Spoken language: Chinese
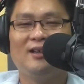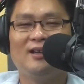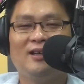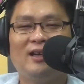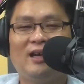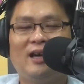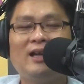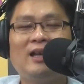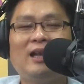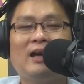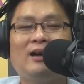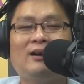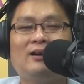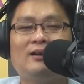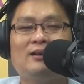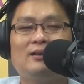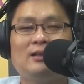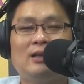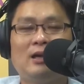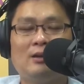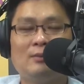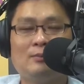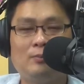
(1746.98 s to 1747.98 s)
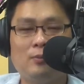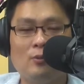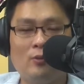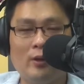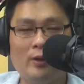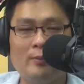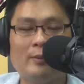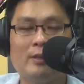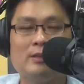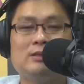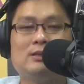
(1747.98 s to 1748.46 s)
啊老老
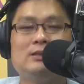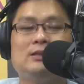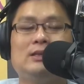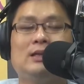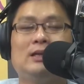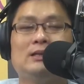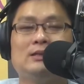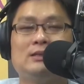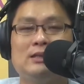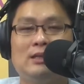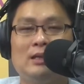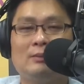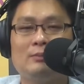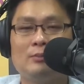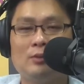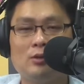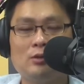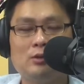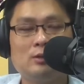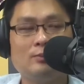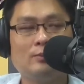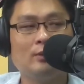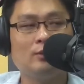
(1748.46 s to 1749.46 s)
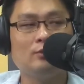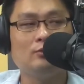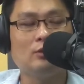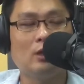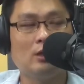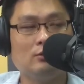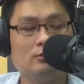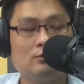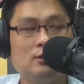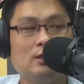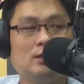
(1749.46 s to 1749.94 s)
辈嘛是济，啊，毋过即嘛愈来
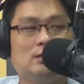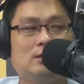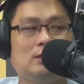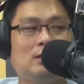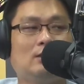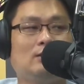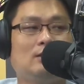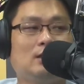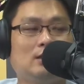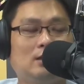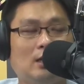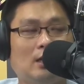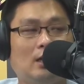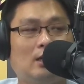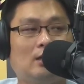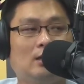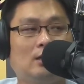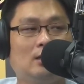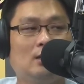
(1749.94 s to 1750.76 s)
愈济少年人。